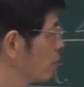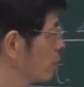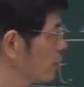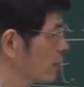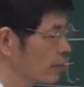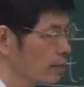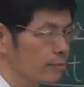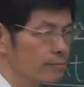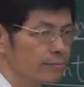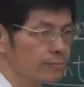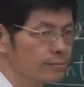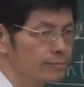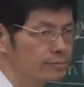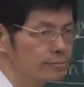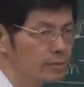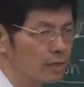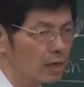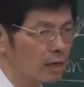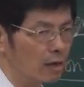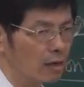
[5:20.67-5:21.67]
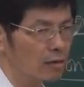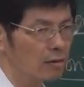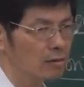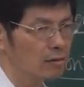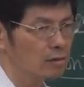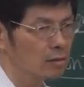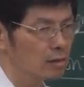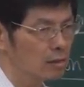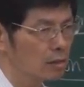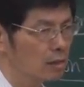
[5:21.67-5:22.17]
theorem 啊，
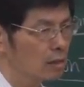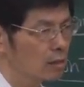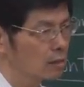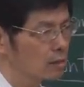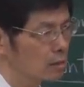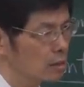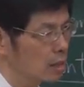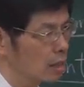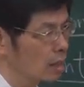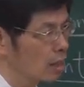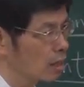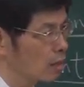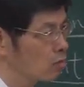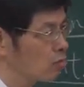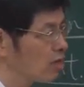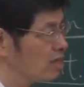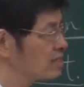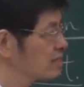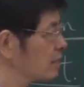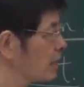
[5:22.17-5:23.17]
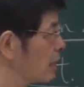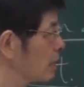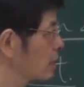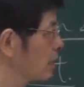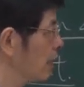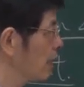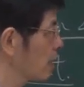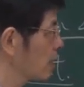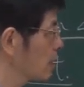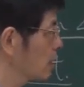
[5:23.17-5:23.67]
呃，冠上
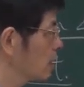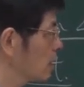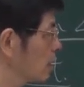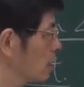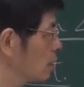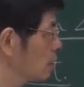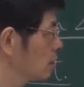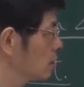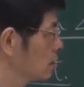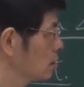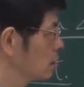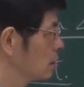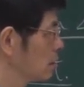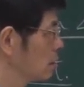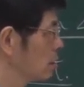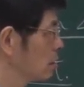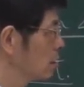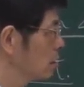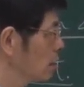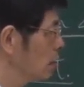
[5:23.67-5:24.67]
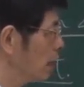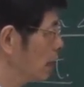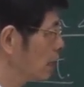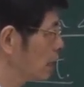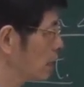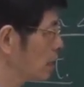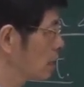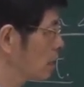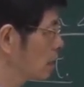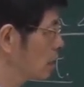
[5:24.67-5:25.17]
两个
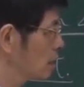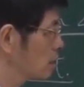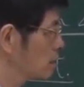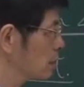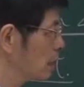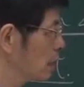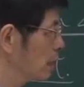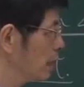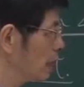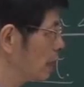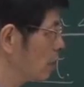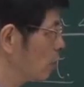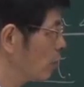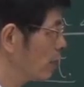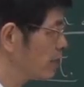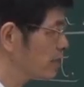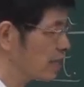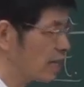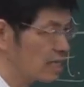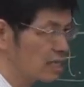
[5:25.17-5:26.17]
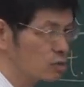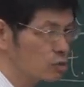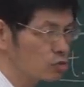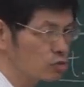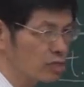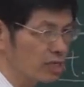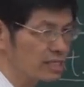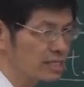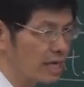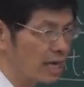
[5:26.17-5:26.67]
两个，当然两个伟大的数
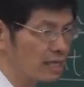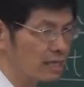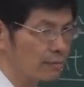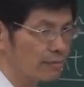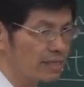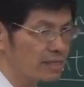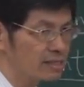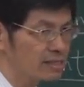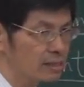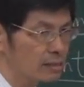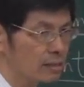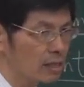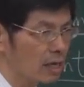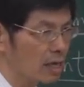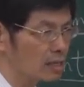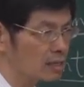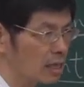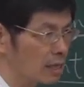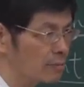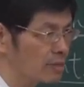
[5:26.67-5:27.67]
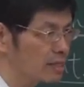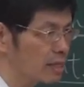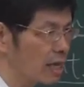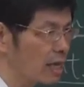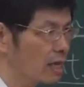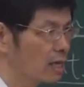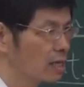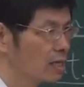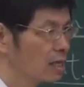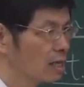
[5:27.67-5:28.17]
学家的名字啊，他们
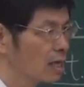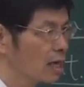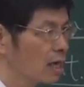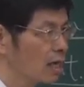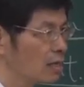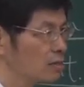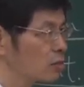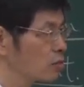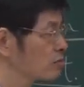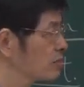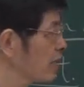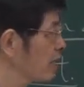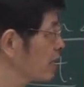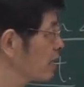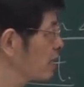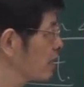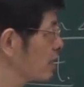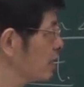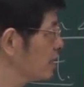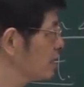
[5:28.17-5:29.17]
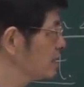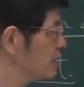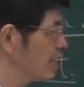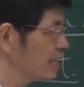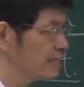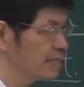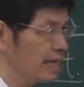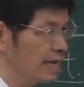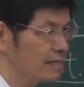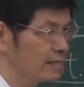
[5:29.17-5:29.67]
呢。呃，中间隔了一
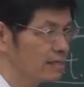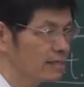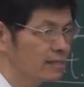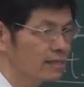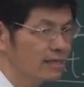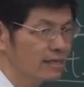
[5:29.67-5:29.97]
千年，